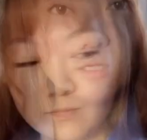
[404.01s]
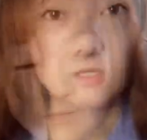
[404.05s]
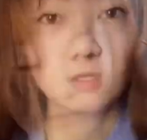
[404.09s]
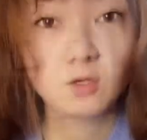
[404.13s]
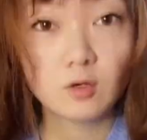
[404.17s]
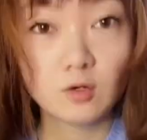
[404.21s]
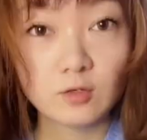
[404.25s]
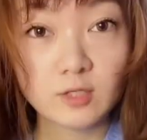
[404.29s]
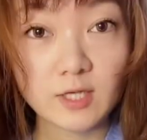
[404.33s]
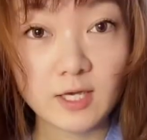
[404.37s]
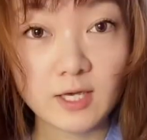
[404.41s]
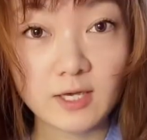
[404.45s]

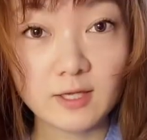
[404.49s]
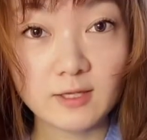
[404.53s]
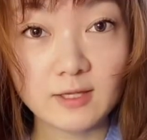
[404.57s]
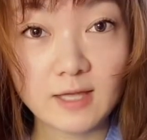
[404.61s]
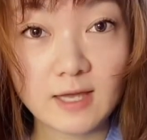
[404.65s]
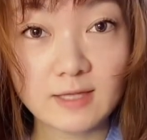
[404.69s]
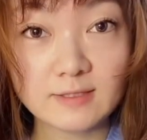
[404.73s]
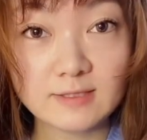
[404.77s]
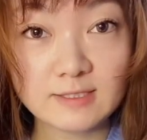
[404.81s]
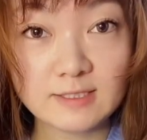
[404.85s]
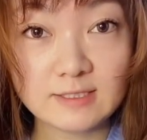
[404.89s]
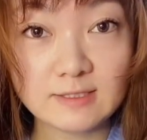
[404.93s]
OK，
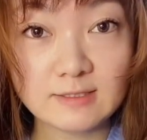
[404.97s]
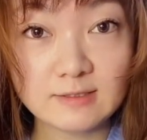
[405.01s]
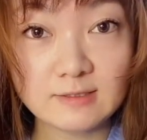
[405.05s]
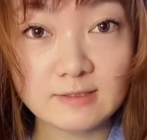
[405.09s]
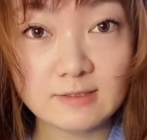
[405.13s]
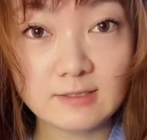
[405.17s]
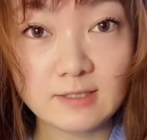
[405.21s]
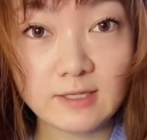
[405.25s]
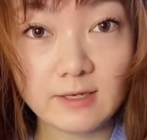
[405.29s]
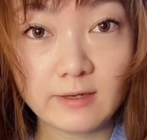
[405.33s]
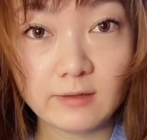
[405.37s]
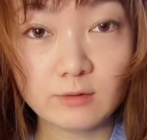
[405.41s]
那今
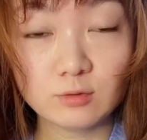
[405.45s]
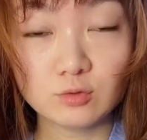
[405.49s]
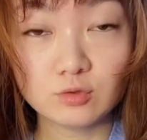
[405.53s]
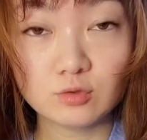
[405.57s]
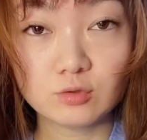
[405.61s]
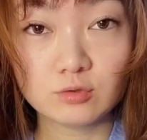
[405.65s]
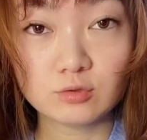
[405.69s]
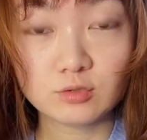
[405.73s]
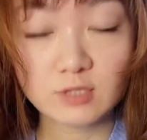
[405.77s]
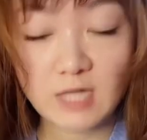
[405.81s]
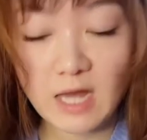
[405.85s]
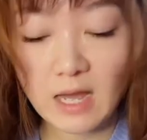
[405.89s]
天
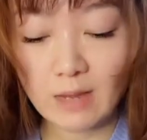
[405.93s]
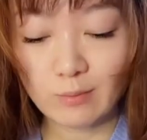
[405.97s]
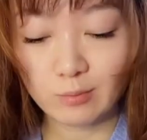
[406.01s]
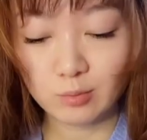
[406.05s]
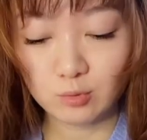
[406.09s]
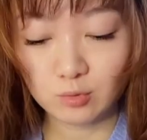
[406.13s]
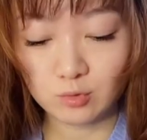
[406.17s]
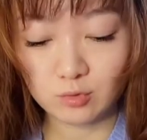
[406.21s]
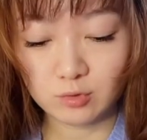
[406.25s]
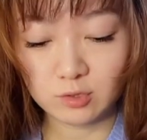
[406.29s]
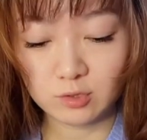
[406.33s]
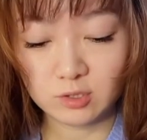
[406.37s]
就差不
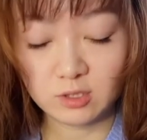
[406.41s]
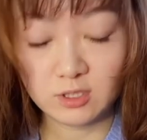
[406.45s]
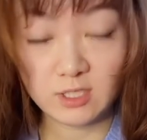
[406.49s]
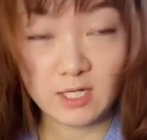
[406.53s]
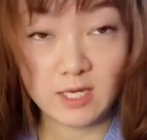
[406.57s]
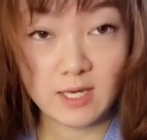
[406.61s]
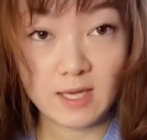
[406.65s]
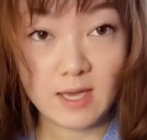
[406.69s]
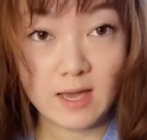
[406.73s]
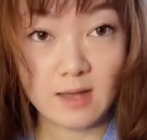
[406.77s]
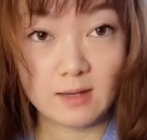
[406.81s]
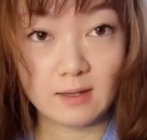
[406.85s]
多
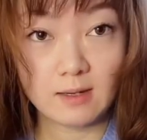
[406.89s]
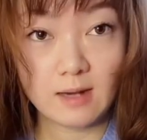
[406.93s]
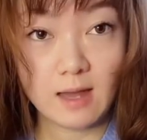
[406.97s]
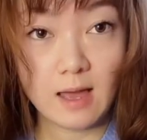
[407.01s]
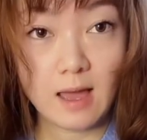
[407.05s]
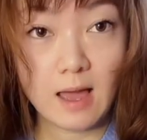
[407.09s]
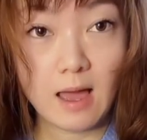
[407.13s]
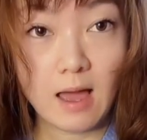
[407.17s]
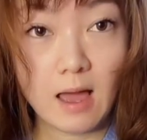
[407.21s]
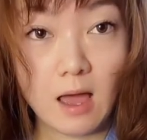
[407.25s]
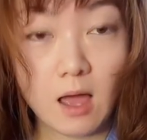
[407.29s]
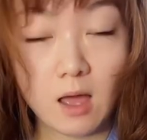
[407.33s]
这样
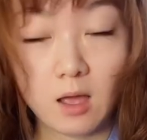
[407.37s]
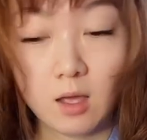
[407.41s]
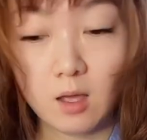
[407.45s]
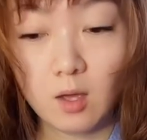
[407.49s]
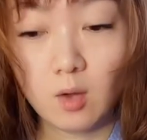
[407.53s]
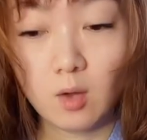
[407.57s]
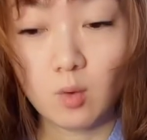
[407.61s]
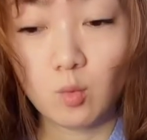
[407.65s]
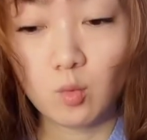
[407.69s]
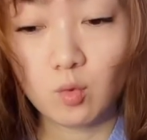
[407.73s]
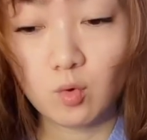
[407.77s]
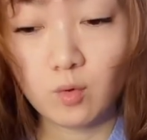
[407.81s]
啦。
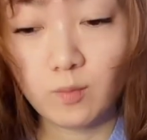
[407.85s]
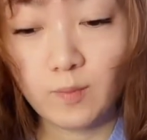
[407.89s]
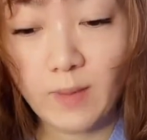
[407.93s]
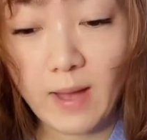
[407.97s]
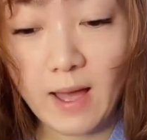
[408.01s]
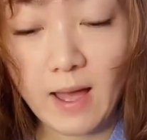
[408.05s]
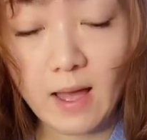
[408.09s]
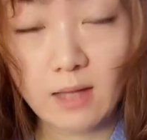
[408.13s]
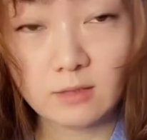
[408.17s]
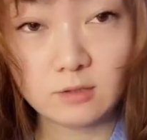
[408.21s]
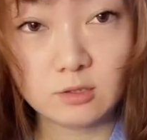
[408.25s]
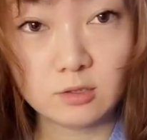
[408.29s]
我
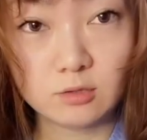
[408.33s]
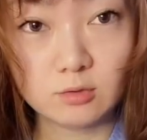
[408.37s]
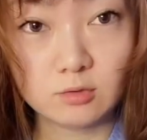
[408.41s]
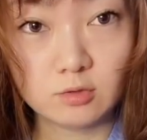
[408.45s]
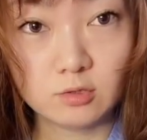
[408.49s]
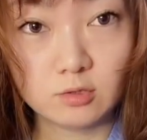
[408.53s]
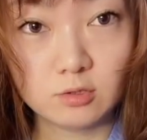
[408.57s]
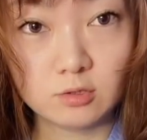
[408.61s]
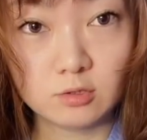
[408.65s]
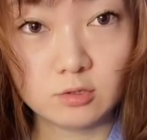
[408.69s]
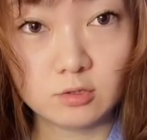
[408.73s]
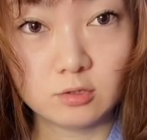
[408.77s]
把就
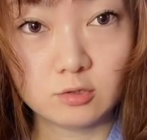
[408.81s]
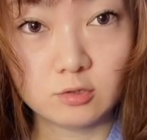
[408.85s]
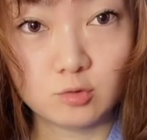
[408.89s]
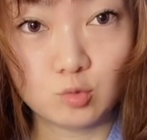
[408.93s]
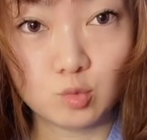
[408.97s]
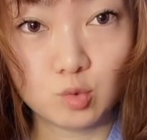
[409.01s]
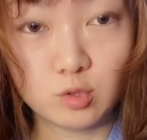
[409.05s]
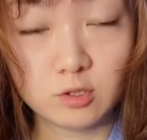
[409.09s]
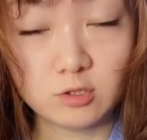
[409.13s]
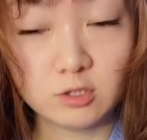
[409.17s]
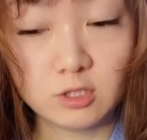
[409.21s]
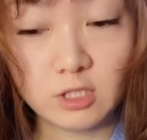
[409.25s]
是
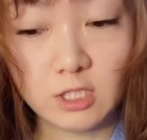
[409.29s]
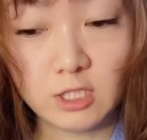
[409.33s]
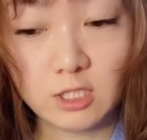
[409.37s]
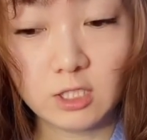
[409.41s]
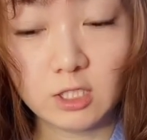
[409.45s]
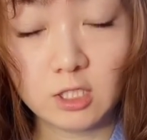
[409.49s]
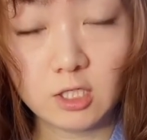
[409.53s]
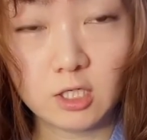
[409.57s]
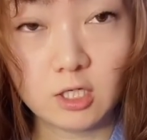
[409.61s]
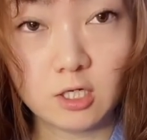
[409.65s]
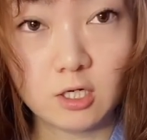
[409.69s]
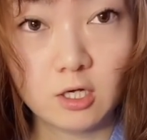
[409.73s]
我这
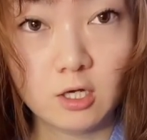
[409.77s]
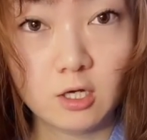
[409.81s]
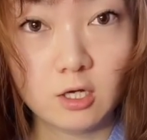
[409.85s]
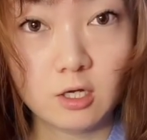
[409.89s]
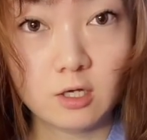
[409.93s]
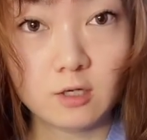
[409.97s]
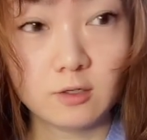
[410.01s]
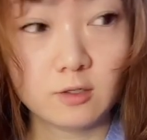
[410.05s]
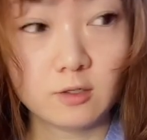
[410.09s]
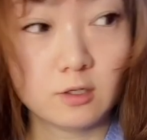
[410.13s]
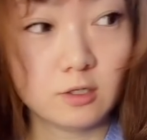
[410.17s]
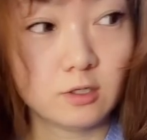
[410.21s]
个
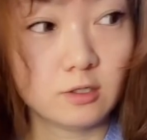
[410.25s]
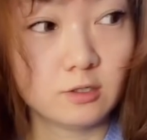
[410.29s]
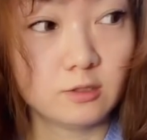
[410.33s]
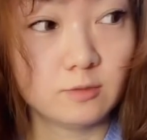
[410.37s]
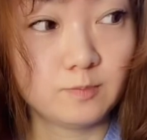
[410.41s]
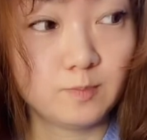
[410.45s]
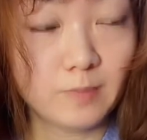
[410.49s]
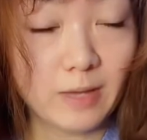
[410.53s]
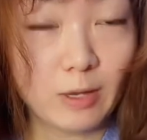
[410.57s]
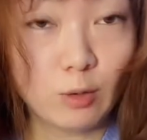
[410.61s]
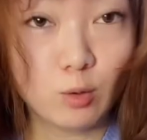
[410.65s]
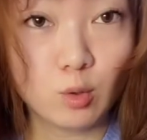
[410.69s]
呃
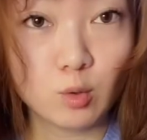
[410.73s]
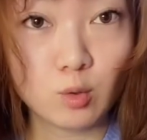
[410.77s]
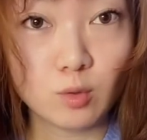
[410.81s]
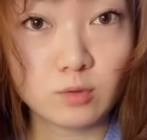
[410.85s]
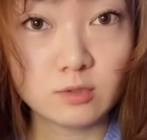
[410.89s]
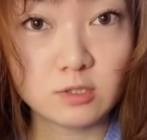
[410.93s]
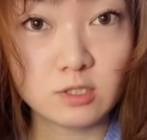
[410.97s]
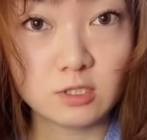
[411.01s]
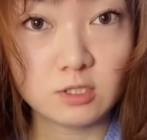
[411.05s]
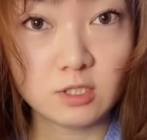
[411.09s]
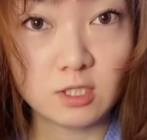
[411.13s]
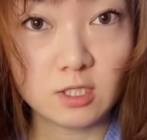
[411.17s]
百货公
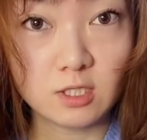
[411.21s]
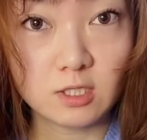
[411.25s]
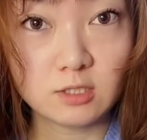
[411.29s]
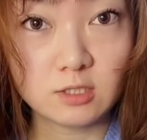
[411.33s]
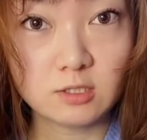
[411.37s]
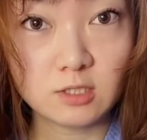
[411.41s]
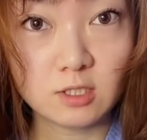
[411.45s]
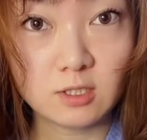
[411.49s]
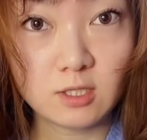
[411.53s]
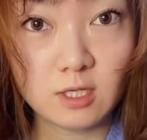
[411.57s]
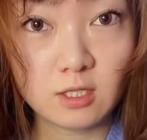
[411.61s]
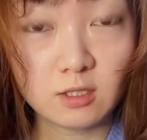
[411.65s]
司这个
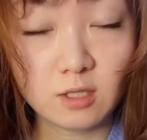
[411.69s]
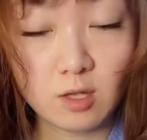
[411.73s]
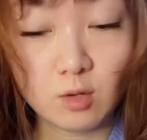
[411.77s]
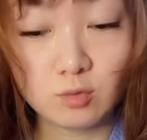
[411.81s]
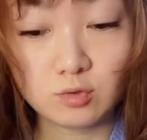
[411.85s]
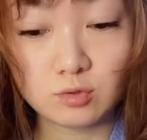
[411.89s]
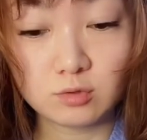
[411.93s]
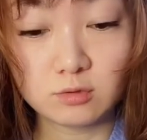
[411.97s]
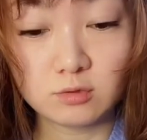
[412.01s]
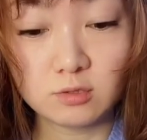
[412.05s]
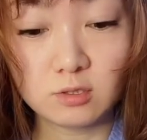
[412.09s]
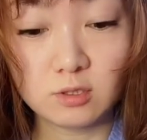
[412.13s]
圣诞倒
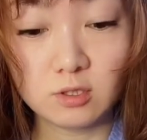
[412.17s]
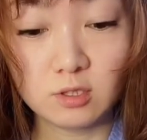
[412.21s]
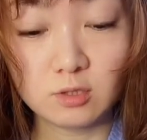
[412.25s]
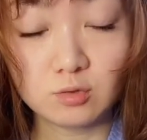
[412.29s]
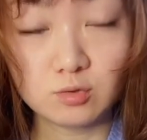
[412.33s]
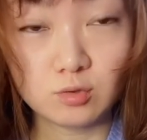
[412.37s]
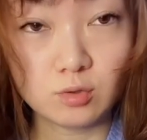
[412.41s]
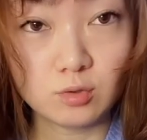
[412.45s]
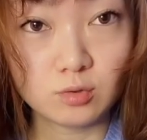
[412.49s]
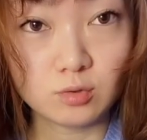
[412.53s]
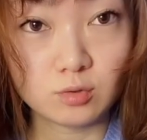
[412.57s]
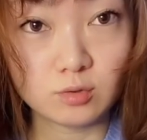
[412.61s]
数日历
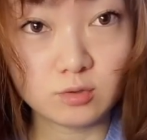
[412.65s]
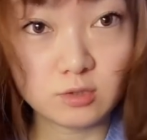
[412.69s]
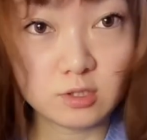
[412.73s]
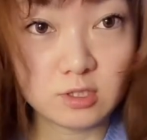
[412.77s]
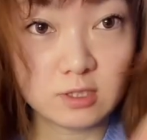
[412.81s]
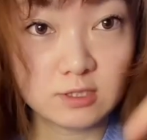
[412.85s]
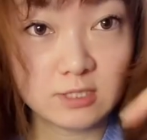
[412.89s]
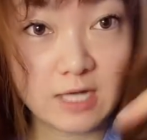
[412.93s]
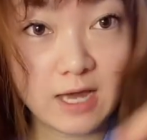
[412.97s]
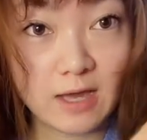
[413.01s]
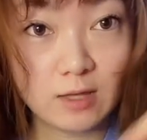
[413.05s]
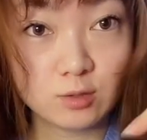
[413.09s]
所有东西
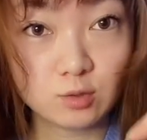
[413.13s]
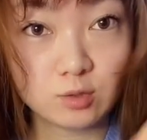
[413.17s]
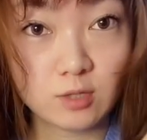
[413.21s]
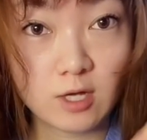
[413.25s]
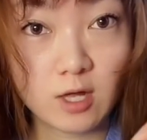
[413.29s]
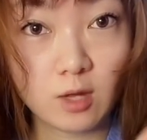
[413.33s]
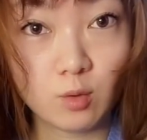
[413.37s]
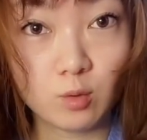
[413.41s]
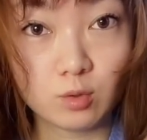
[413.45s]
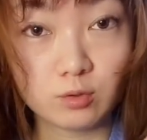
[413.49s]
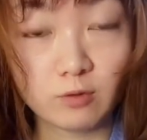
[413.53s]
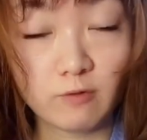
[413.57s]
拆出来，
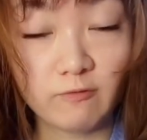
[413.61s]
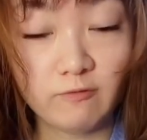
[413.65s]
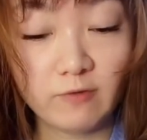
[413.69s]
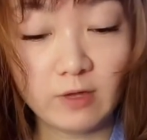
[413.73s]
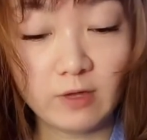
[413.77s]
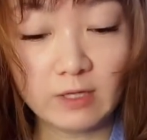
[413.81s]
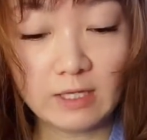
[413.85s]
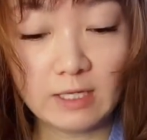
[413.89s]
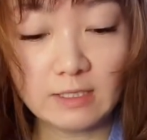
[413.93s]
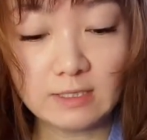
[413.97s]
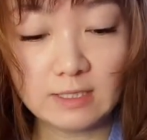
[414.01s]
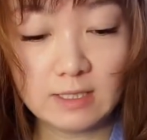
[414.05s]
我都放
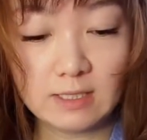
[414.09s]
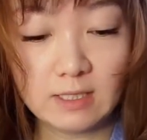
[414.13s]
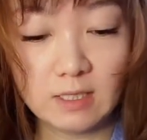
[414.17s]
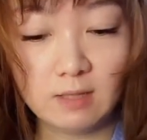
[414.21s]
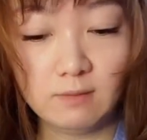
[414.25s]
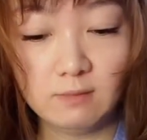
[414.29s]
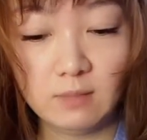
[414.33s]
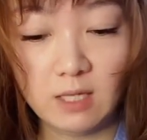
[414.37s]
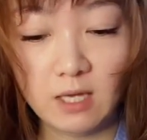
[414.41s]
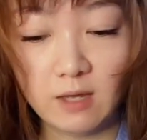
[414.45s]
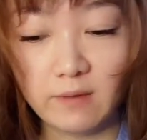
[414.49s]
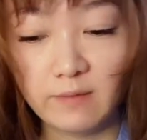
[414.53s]
在这里
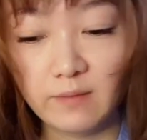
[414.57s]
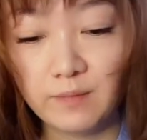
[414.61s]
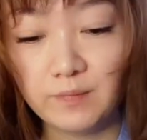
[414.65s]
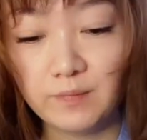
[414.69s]
面。